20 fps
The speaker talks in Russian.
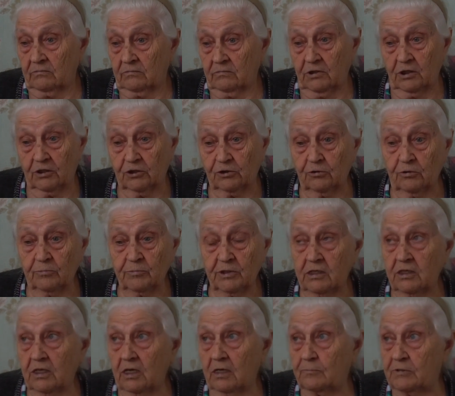Никто
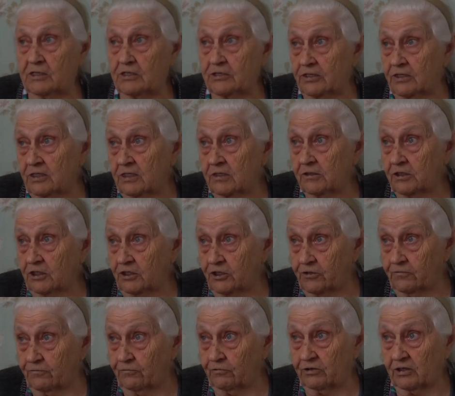мне не объяснил
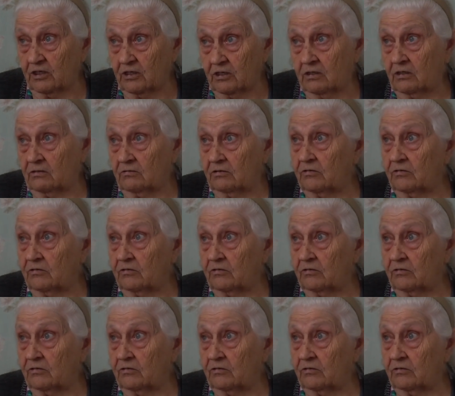ничего, я